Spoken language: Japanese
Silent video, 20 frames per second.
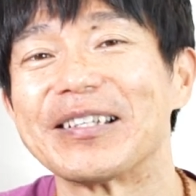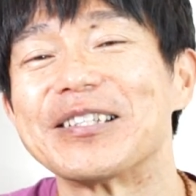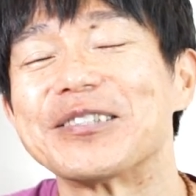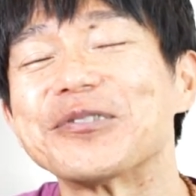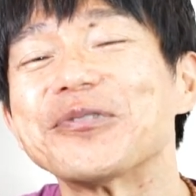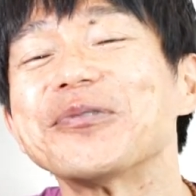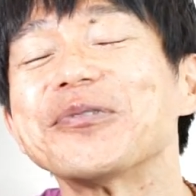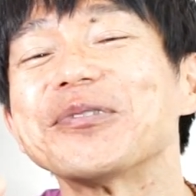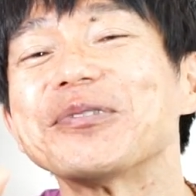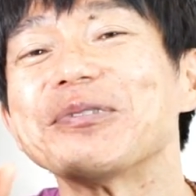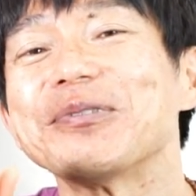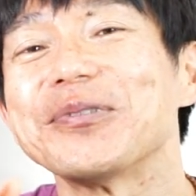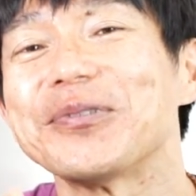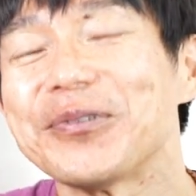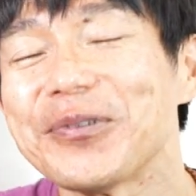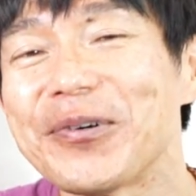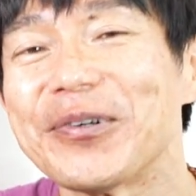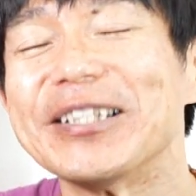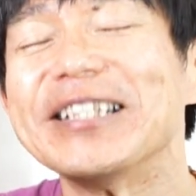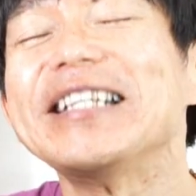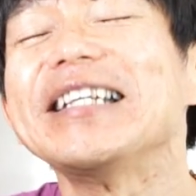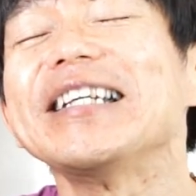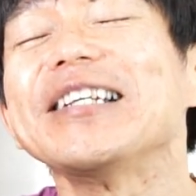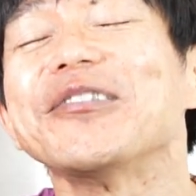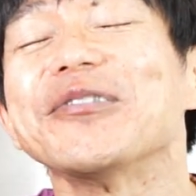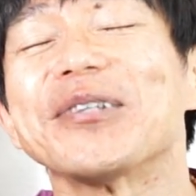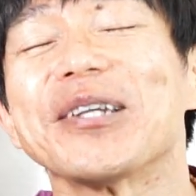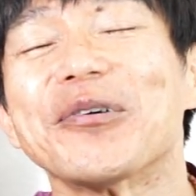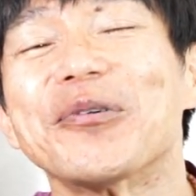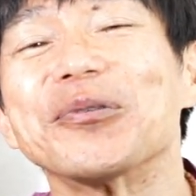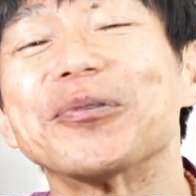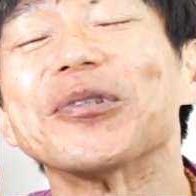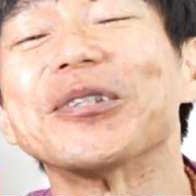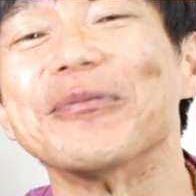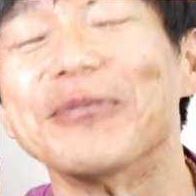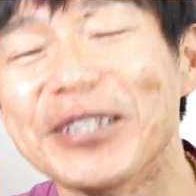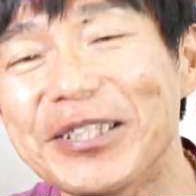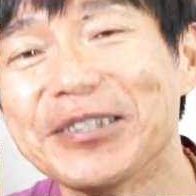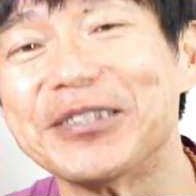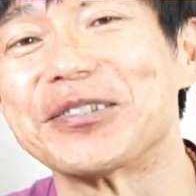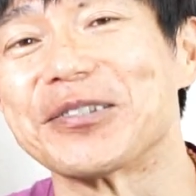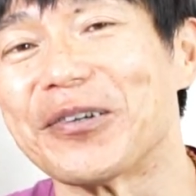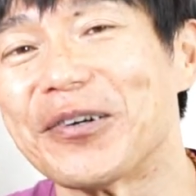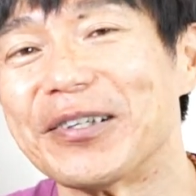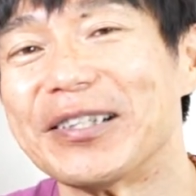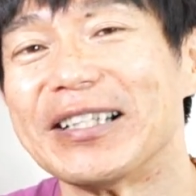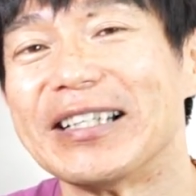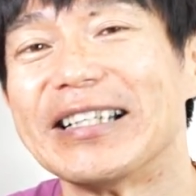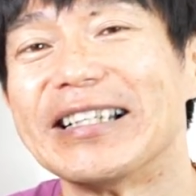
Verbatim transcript: そうするといい時はほっといてもいいんですよ。